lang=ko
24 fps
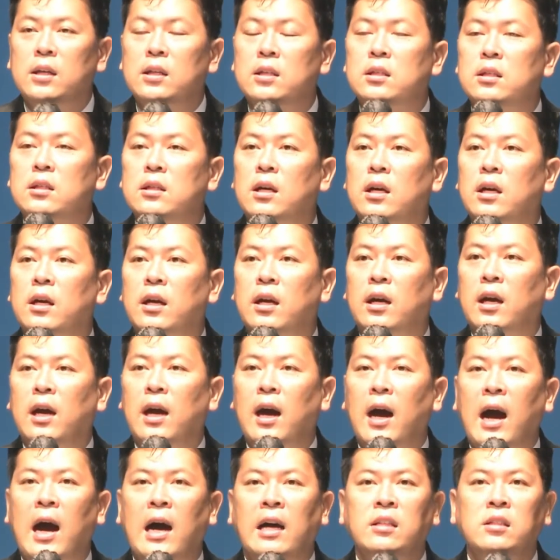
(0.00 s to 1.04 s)

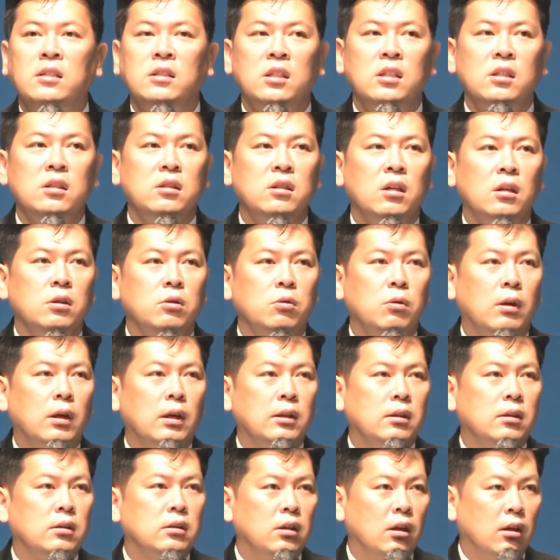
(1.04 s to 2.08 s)
이스라엘에게 안식년과
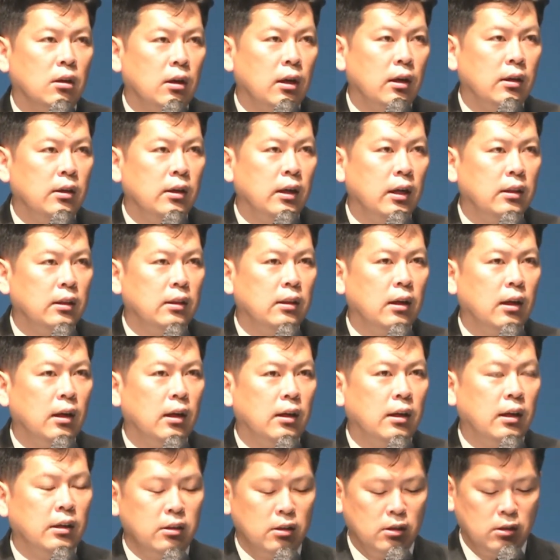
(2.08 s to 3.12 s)
같은 역할을
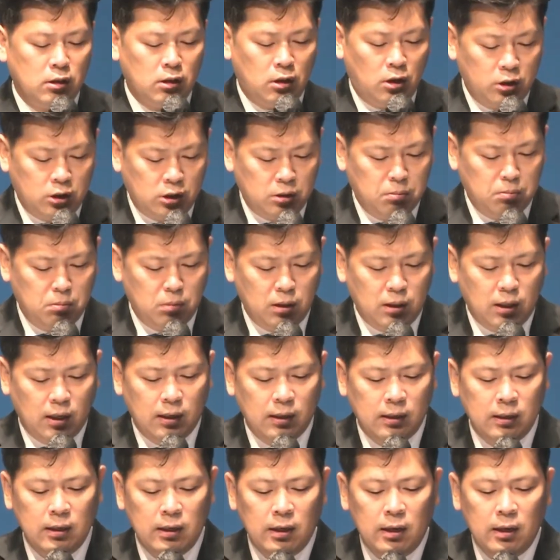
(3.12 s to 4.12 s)
했다라는 것입니다.